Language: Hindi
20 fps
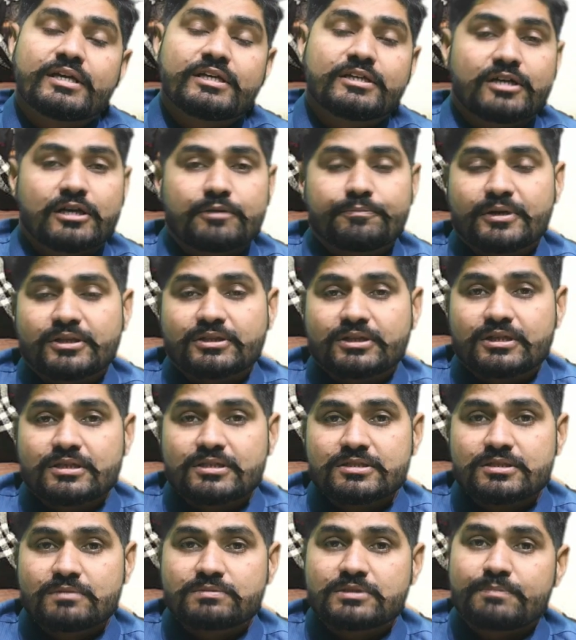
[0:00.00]
नहीं कर पाता
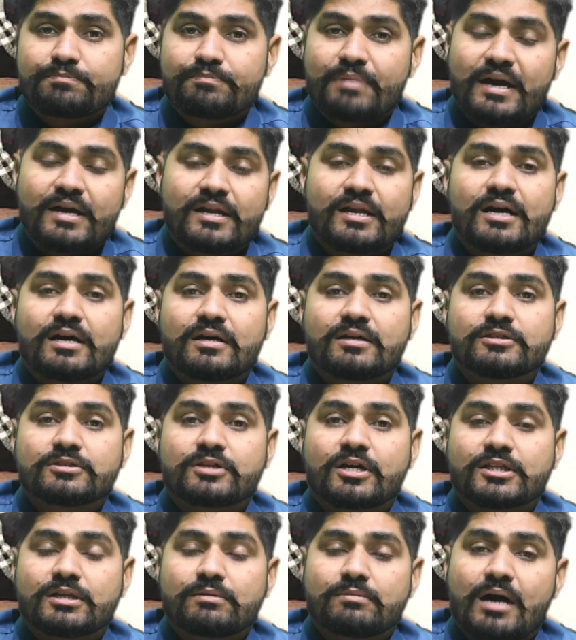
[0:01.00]
सबसे पहला पहला
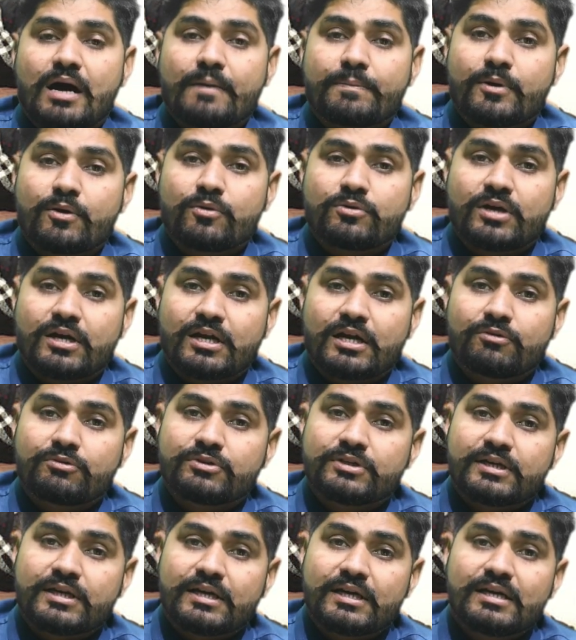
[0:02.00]
कदम आपका उठाना
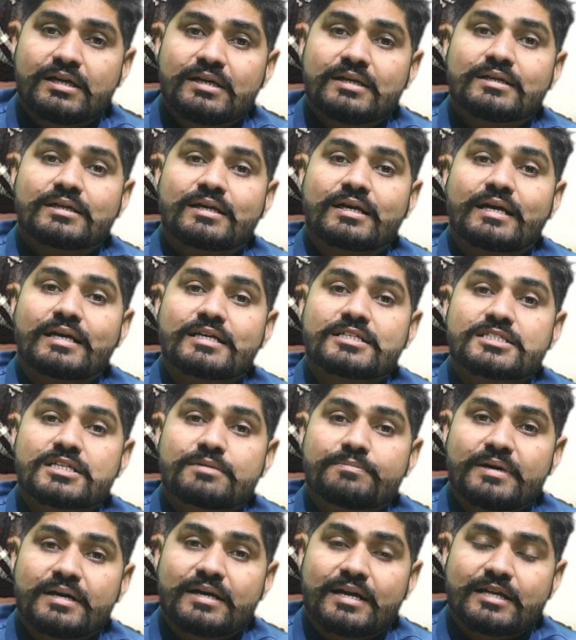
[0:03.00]
वो ये है कि
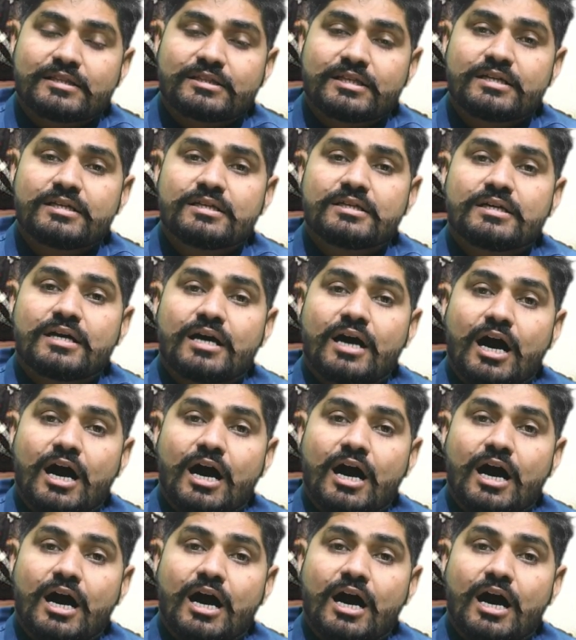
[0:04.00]
समय रहते